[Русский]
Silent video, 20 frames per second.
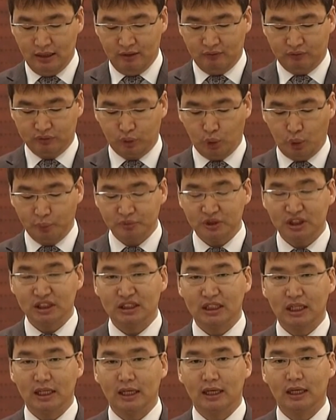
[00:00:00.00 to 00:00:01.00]
в том
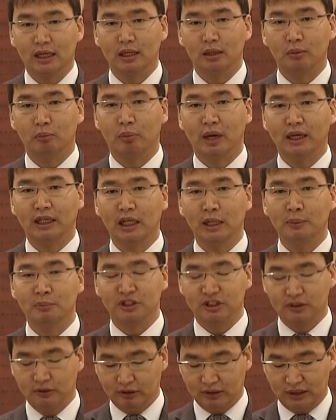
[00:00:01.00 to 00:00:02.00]
числе
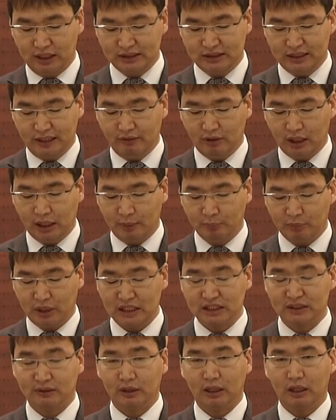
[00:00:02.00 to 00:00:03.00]
погибшего на Северном
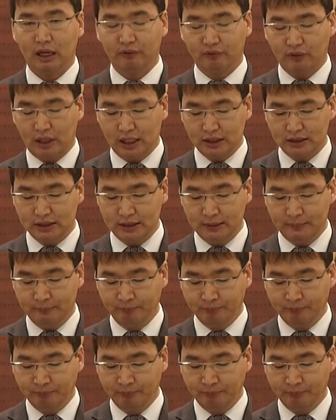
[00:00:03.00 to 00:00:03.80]
Кавказе